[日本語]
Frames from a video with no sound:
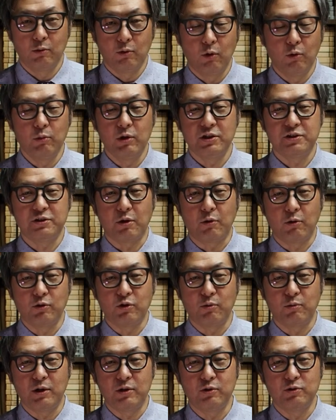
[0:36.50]
お召しって
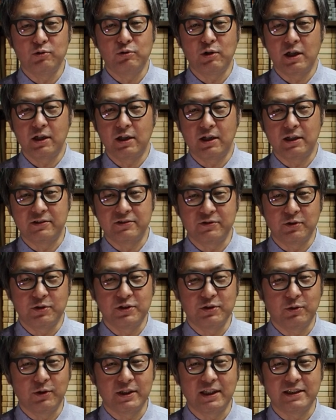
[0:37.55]
言葉の由来から少
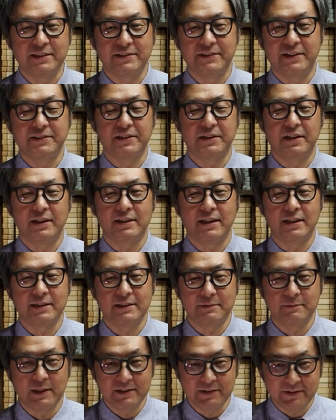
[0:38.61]
しお話しさせていただ
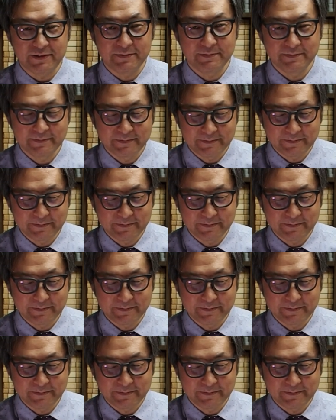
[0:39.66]
きます。